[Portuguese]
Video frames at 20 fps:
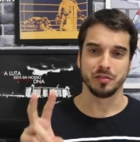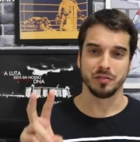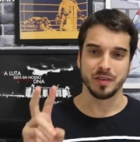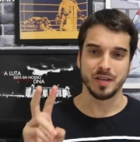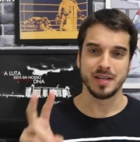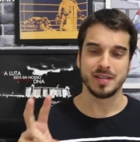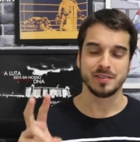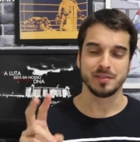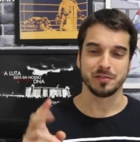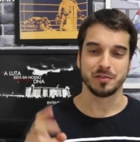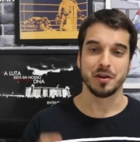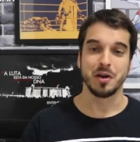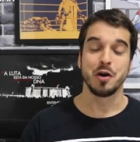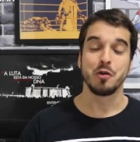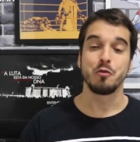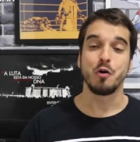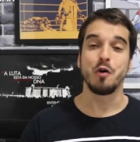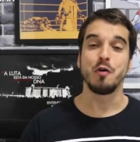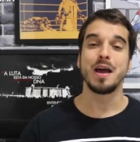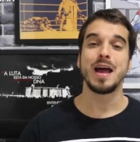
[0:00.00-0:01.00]
vezes?
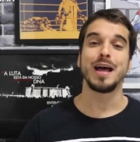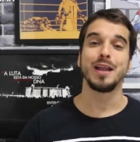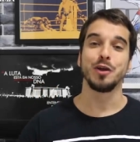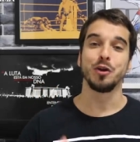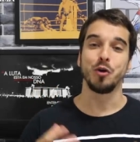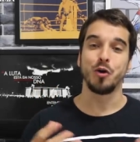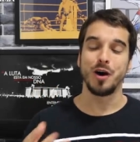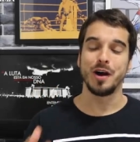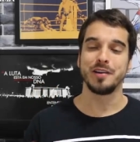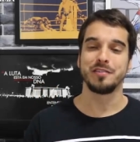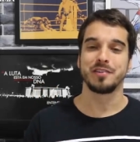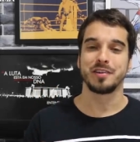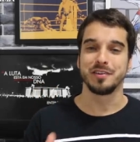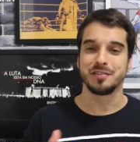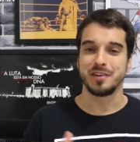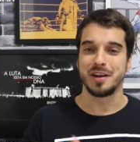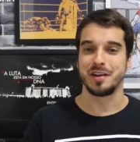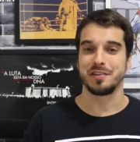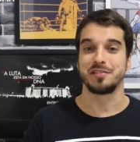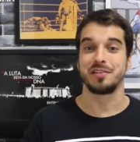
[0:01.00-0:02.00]
Qual é a lógica
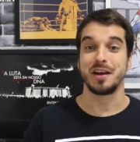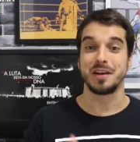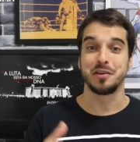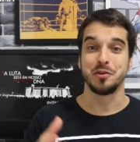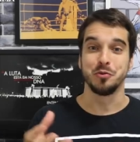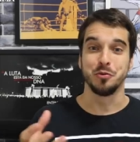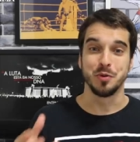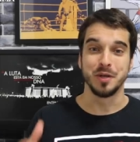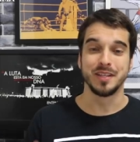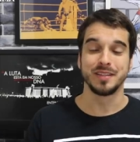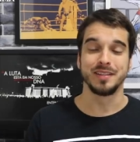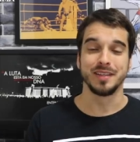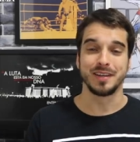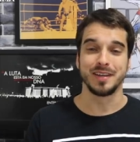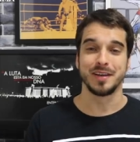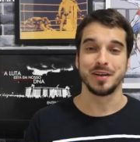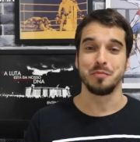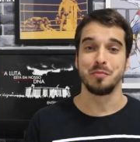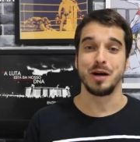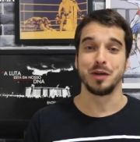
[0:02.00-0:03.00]
de achar que o
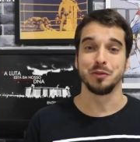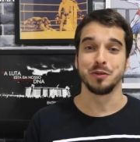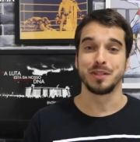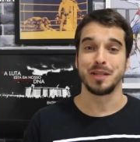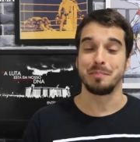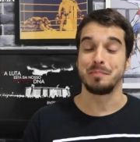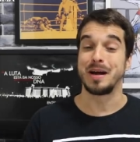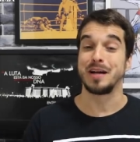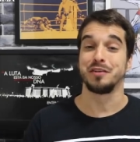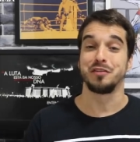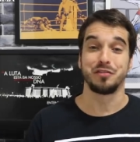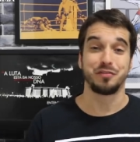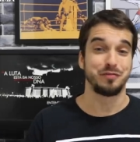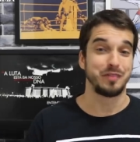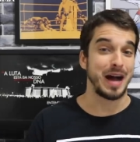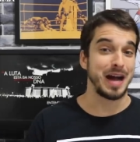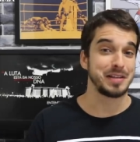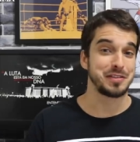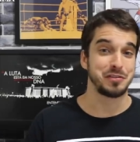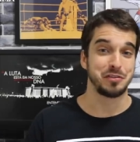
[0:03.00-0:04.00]
Whittaker é uma luta mais
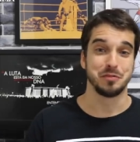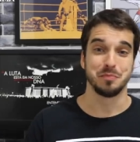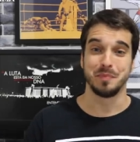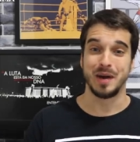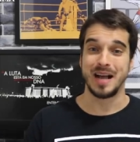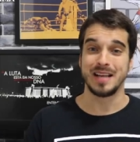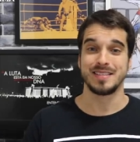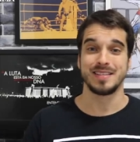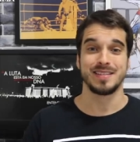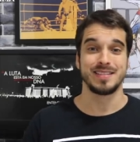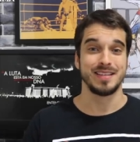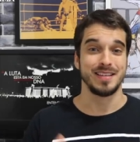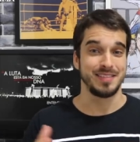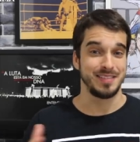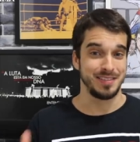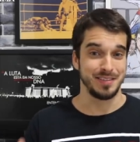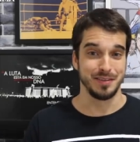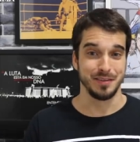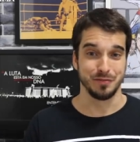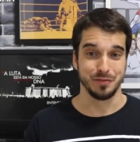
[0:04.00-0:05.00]
fácil, mais
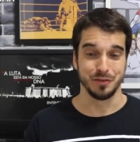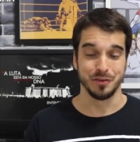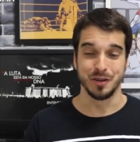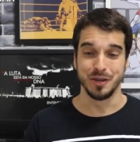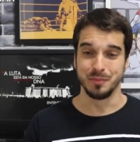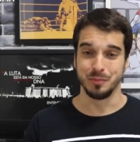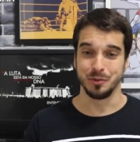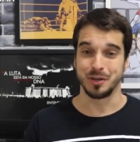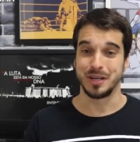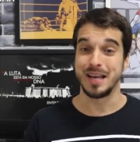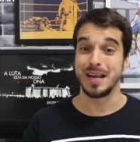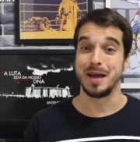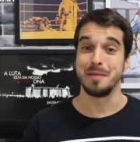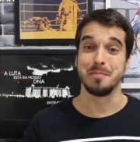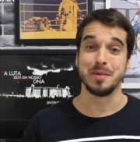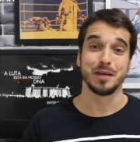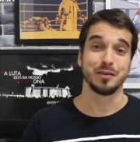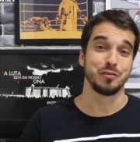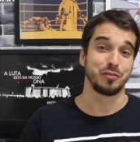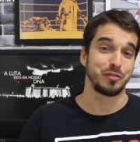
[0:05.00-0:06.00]
acessível? Porque ele é
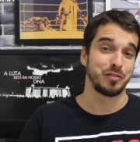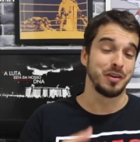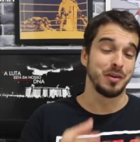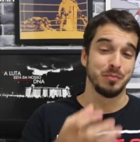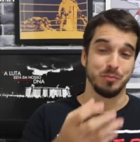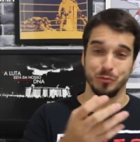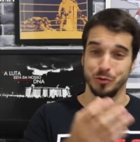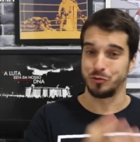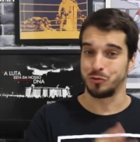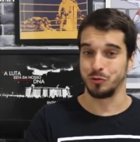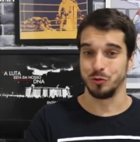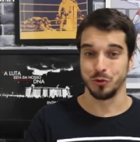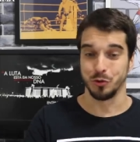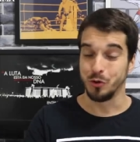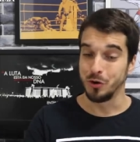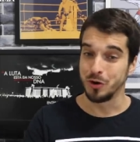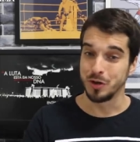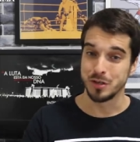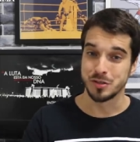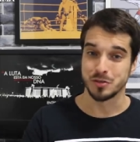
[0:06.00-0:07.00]
menos
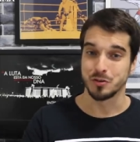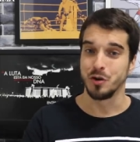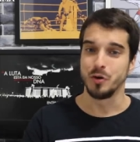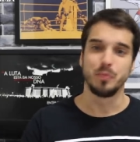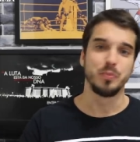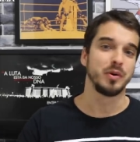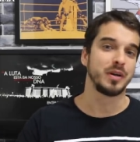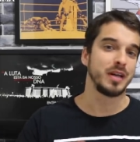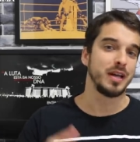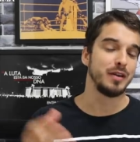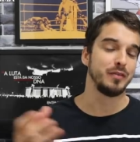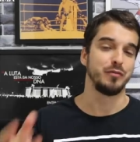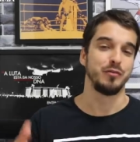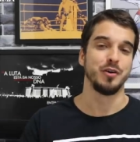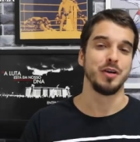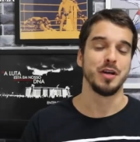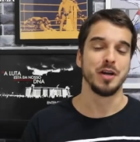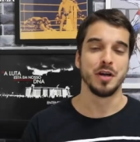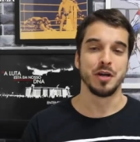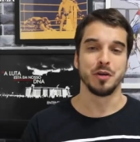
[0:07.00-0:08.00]
musculoso ou porque ele
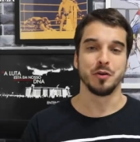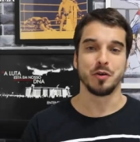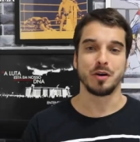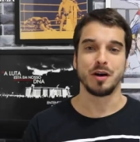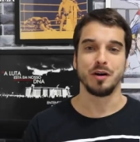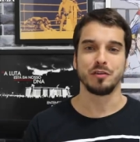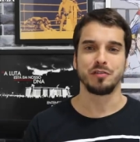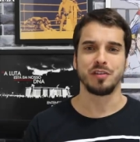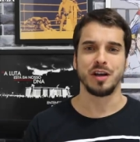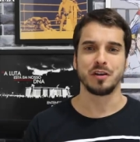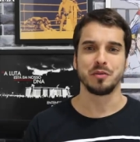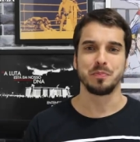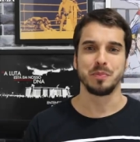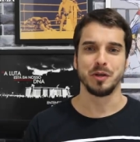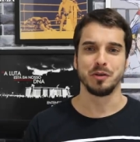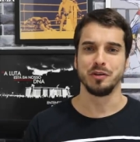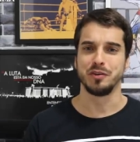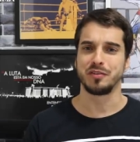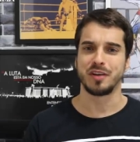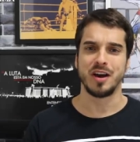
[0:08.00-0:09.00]
foi nocauteado
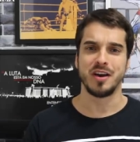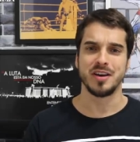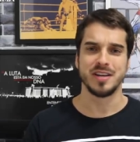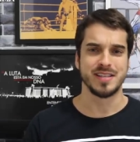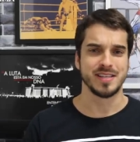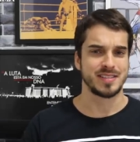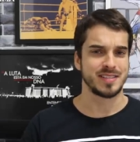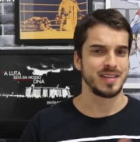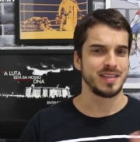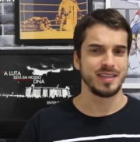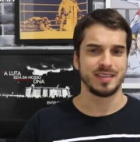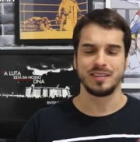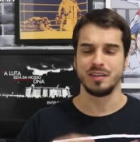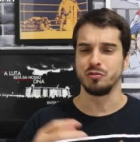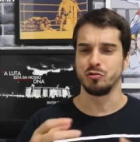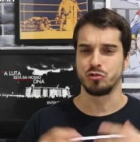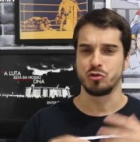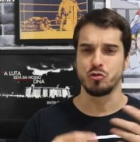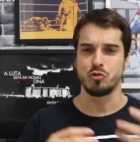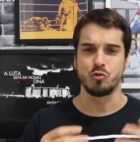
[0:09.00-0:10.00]
pelo Israel Adesanya, que tem
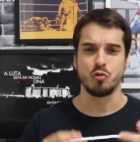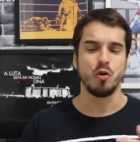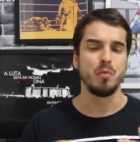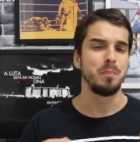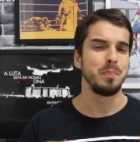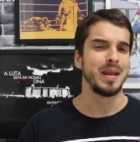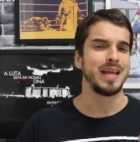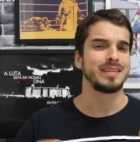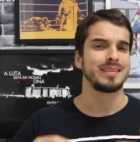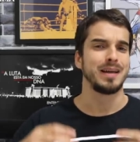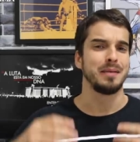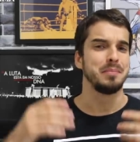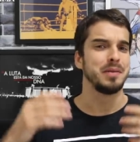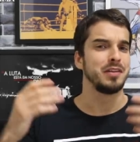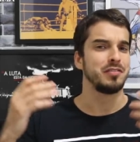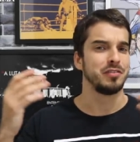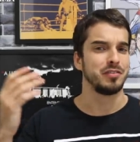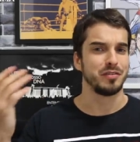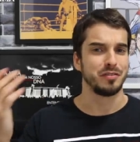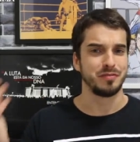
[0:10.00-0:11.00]
um jogo
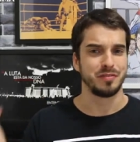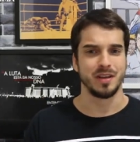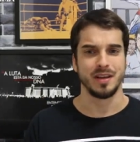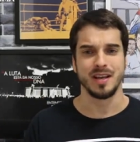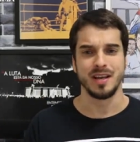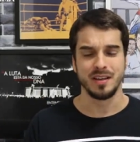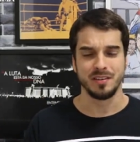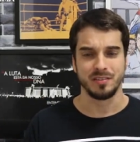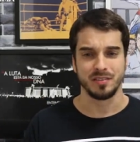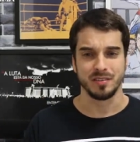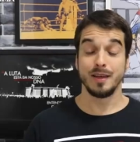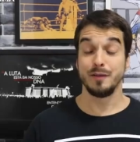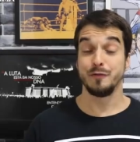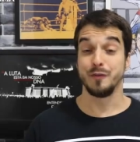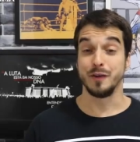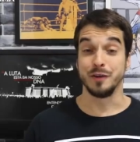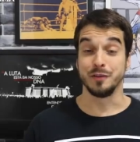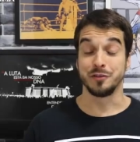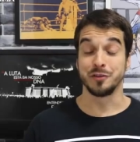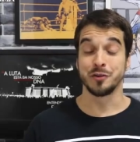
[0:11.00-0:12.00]
completamente diferente.
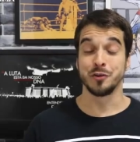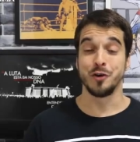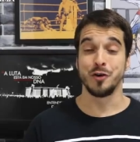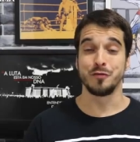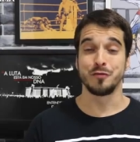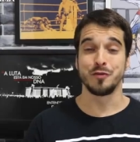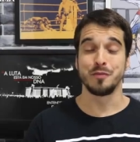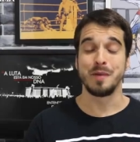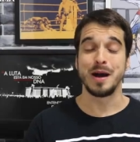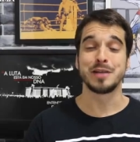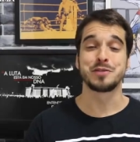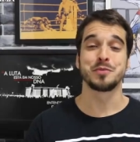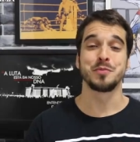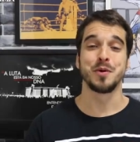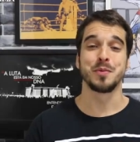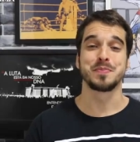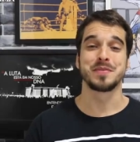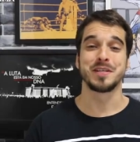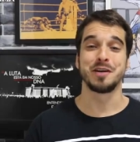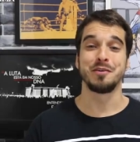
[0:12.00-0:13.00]
Enfim, de novo, mais uma
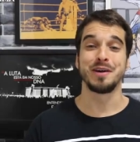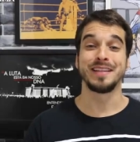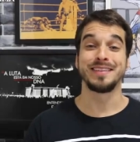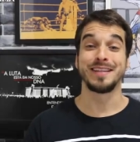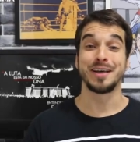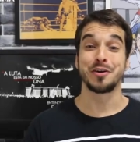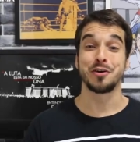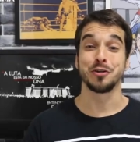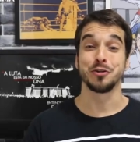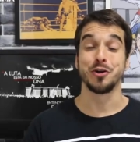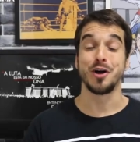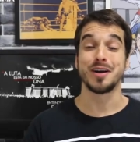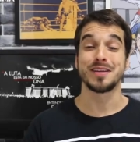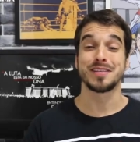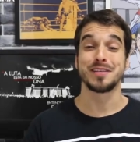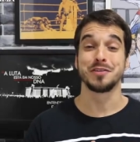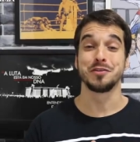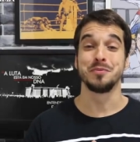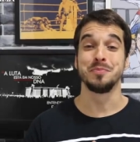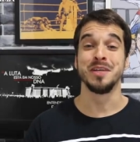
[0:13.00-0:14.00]
opção
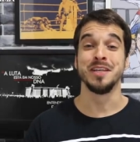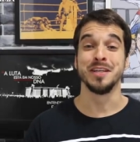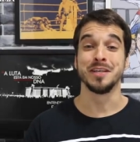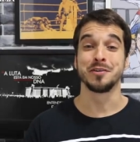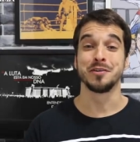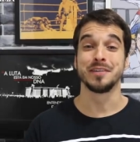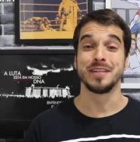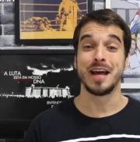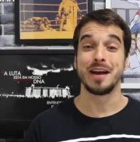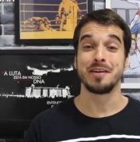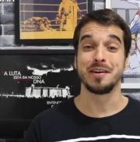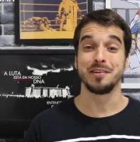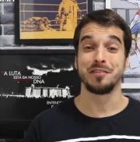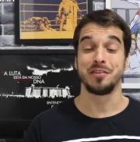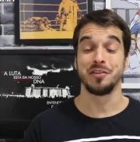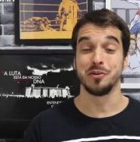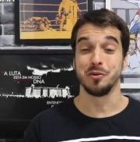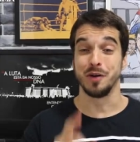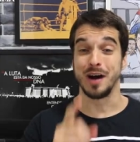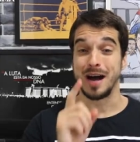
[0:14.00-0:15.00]
heterodoxa do menino Darren
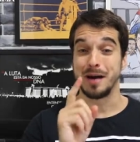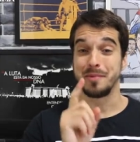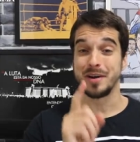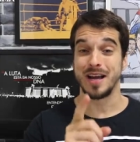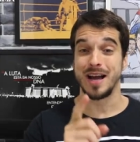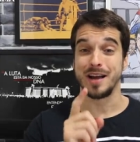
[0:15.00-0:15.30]
Till. Abre